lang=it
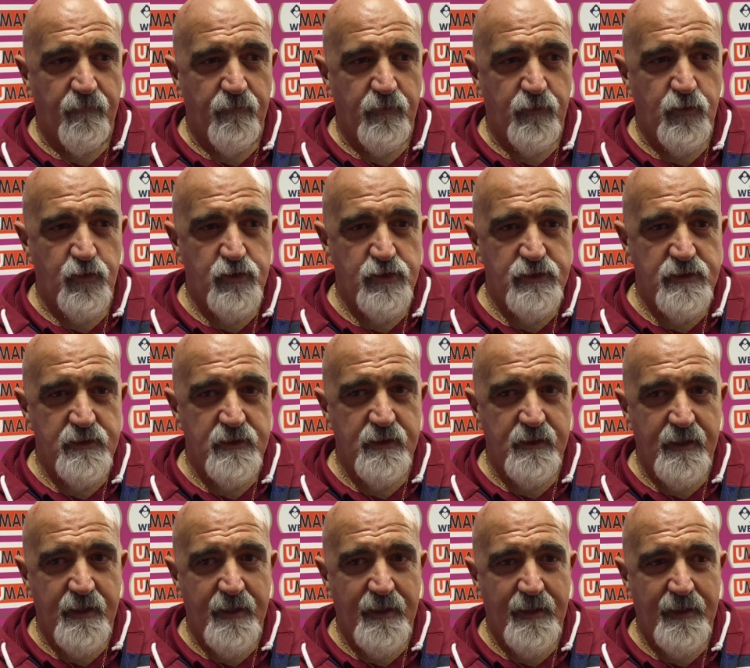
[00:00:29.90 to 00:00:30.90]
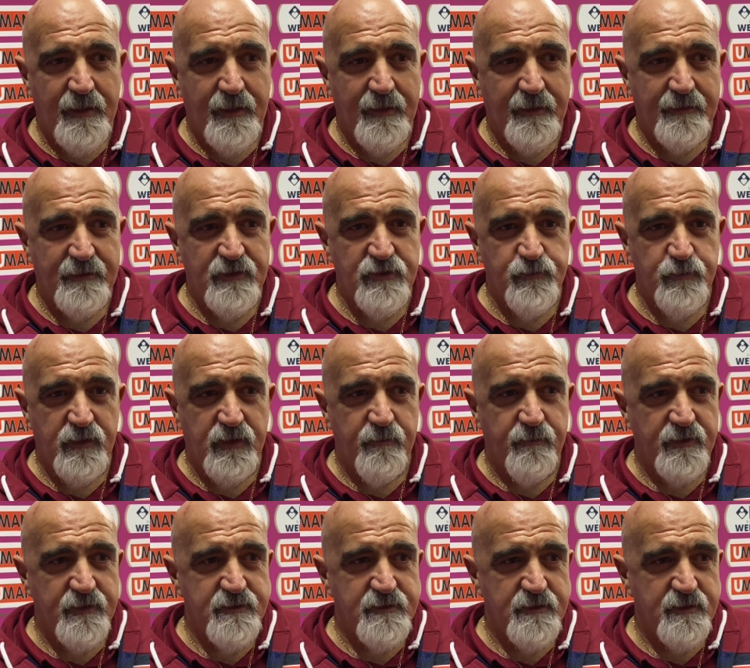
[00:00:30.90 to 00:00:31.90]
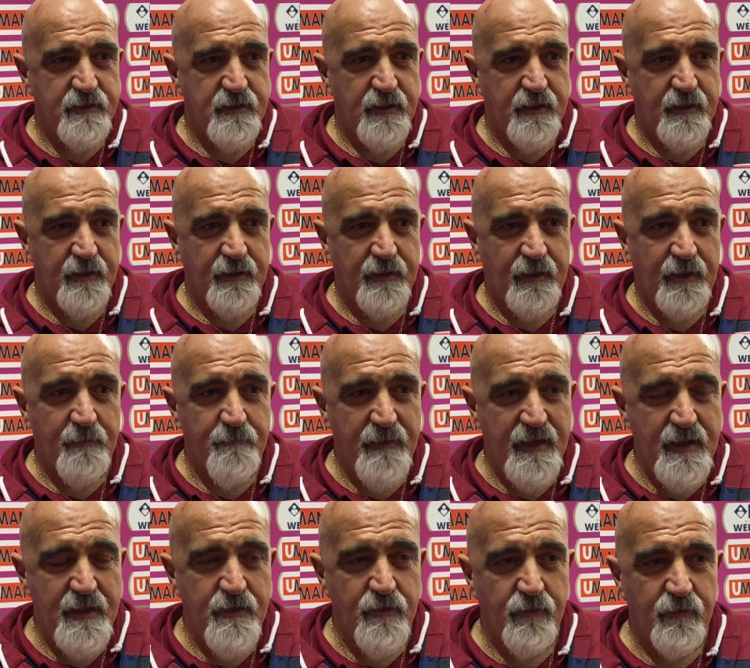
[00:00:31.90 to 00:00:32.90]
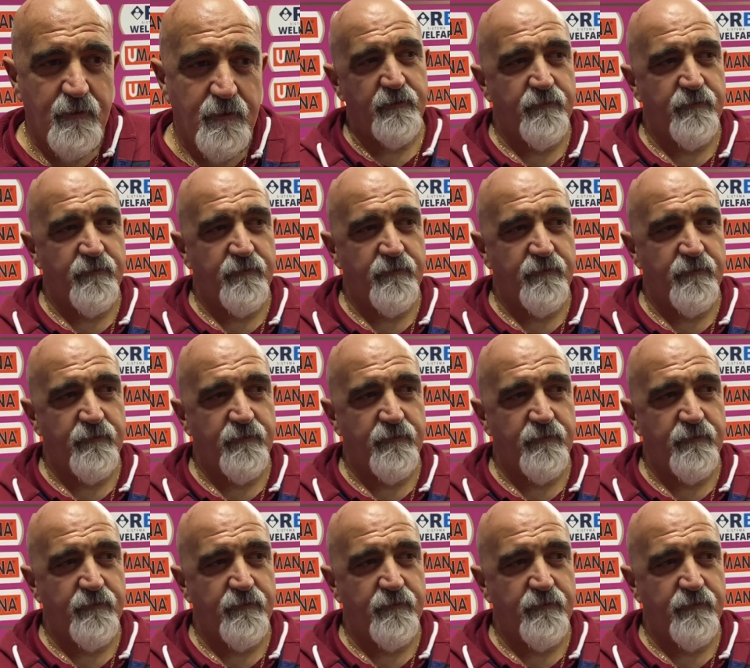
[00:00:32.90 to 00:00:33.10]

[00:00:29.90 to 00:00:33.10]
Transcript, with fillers: riuscire ad esprimersi a, eh, al meglio.